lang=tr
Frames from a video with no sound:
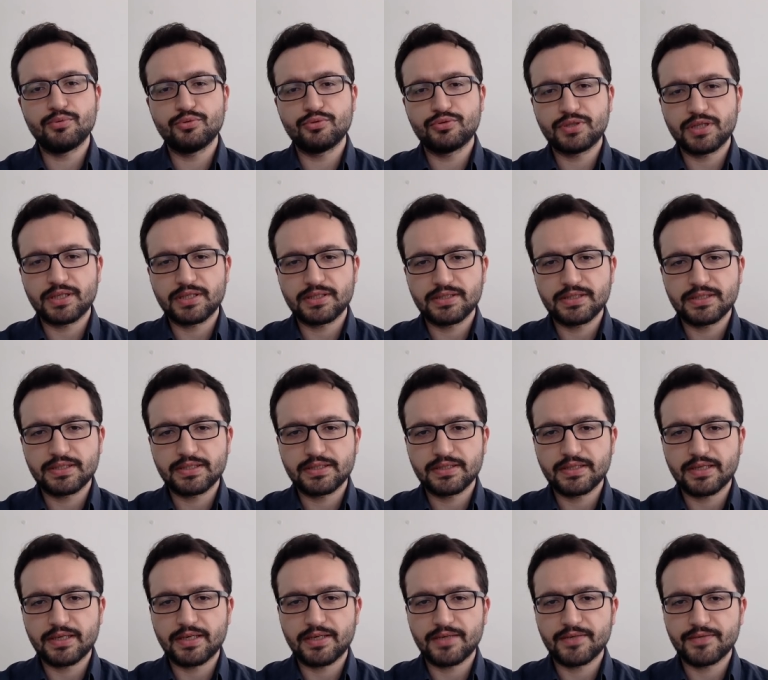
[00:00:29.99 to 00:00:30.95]

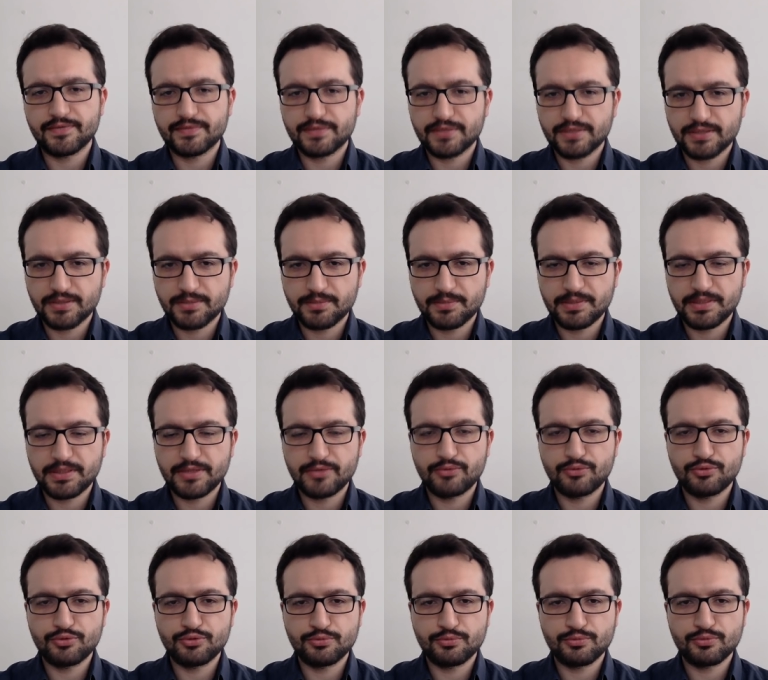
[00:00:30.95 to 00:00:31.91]
bültenlerin haftada
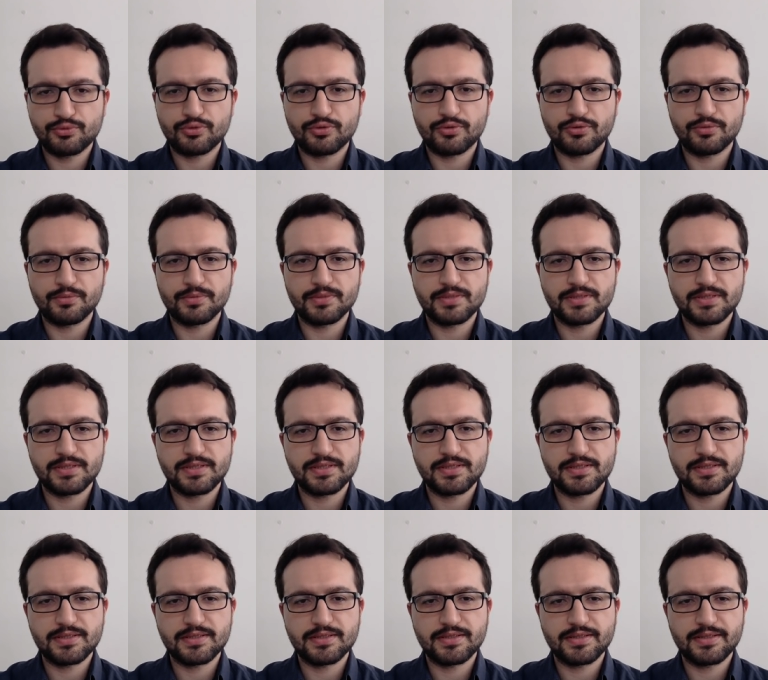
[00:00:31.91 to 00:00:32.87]
bire düşmüş olması
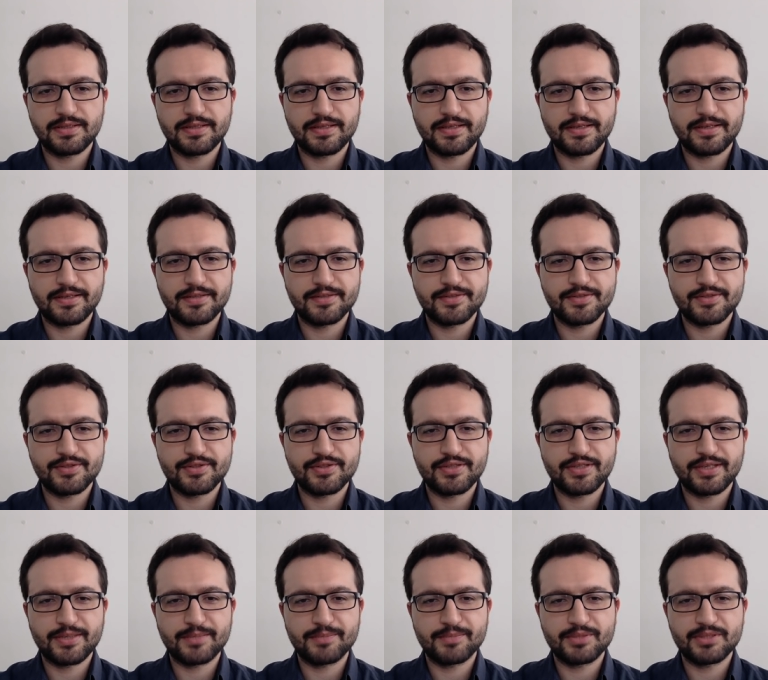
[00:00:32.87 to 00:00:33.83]
sizin de
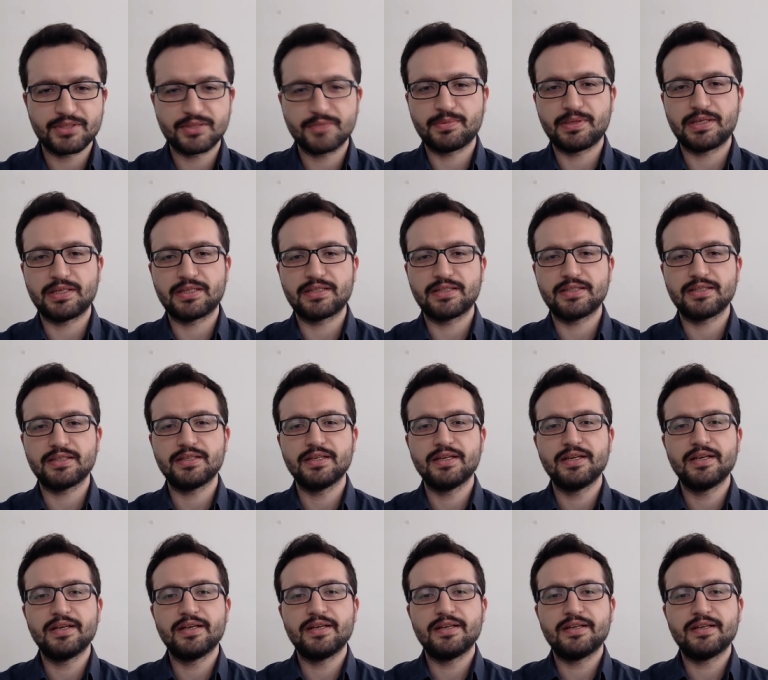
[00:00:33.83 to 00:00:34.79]
dikkatinizi çekmiştir. Belki